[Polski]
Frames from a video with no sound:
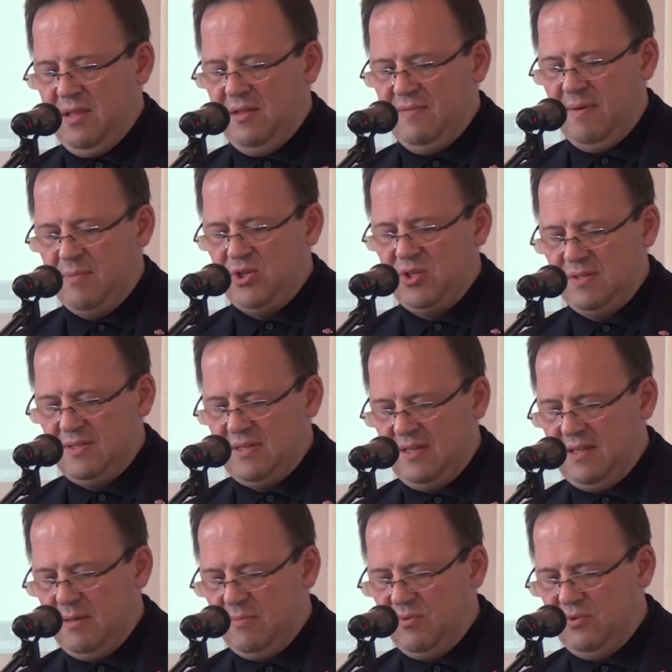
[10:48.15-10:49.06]
dwa
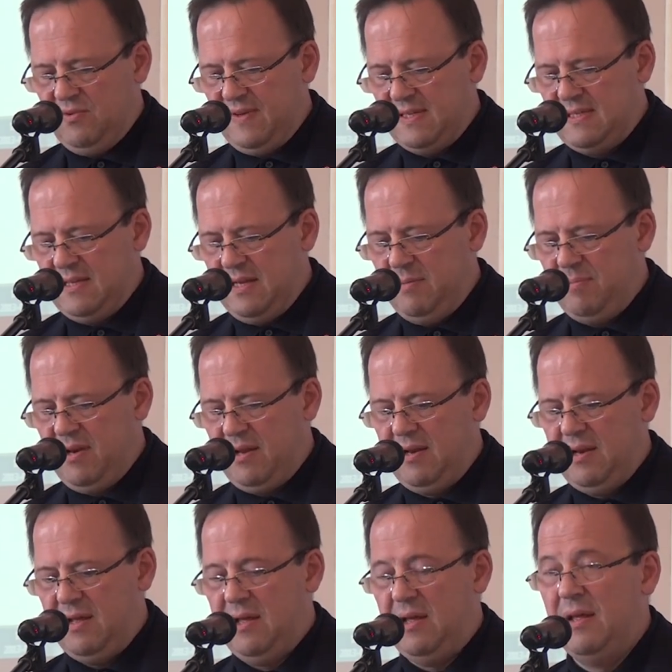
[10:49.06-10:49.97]
miesiące temu dwa
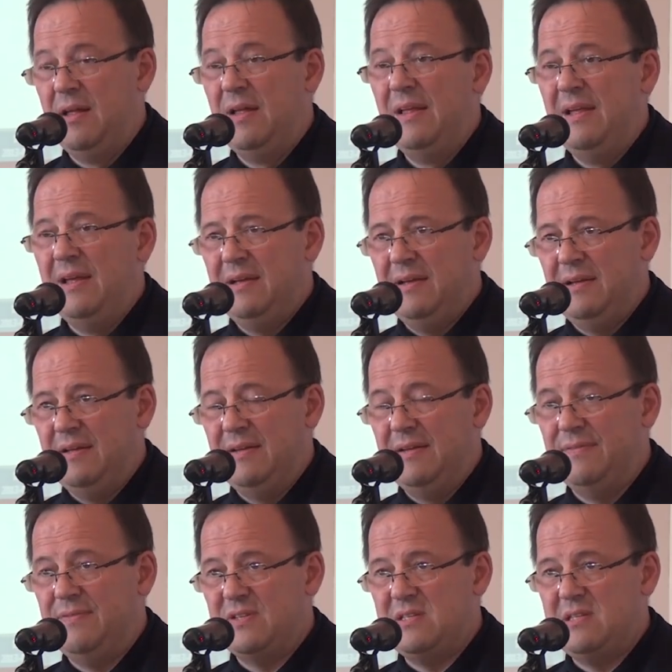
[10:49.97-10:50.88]
srebra na
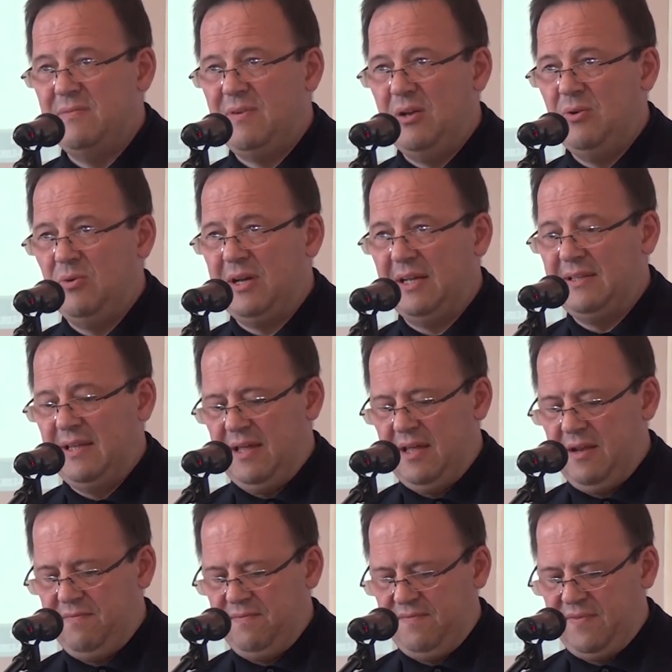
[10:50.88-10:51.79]
e, festiwalu
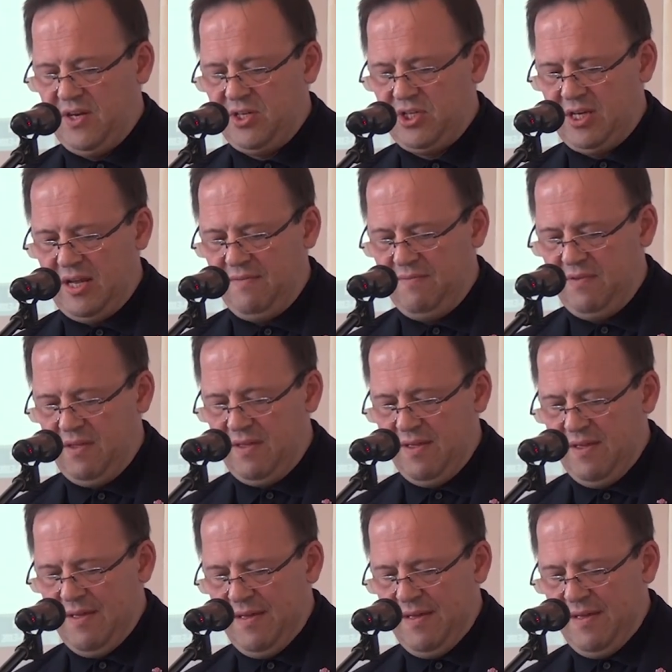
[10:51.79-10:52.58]
KTR w Warszawie.